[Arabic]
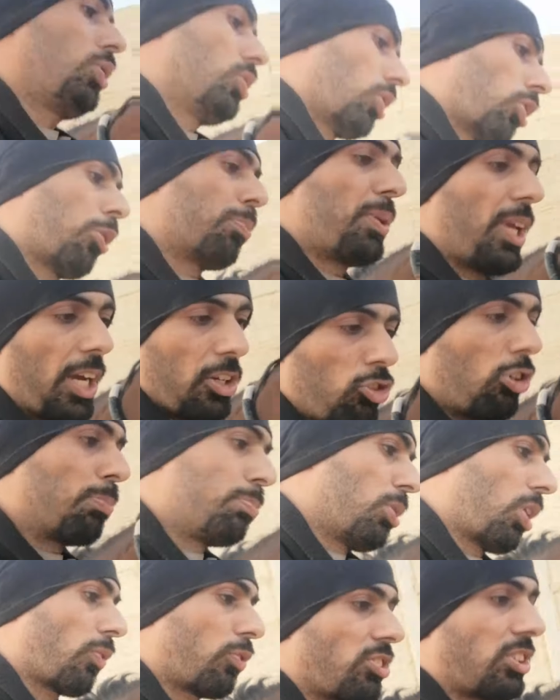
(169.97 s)
بيعض
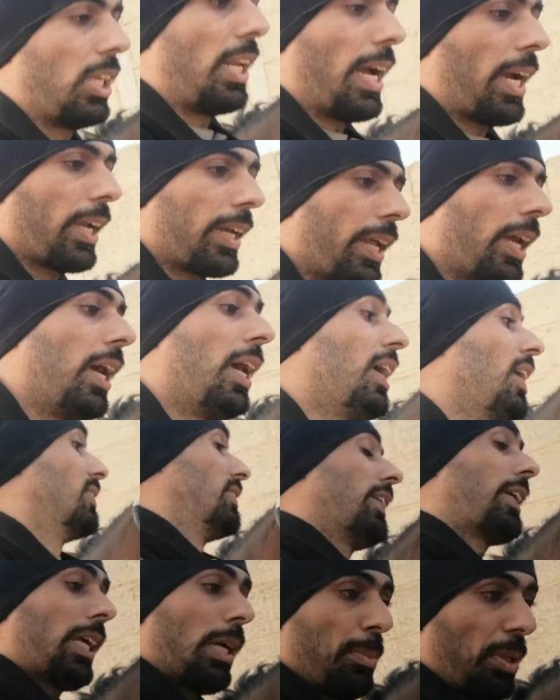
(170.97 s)
بيهاجم بيرفس الى اخره
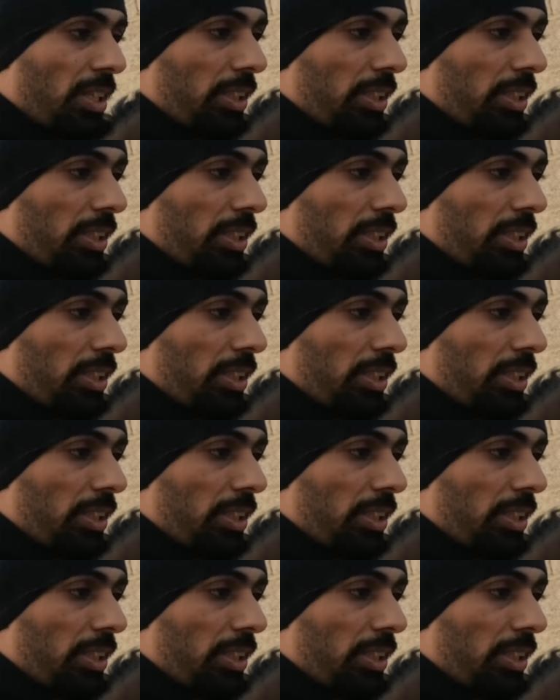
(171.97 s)
زي كذا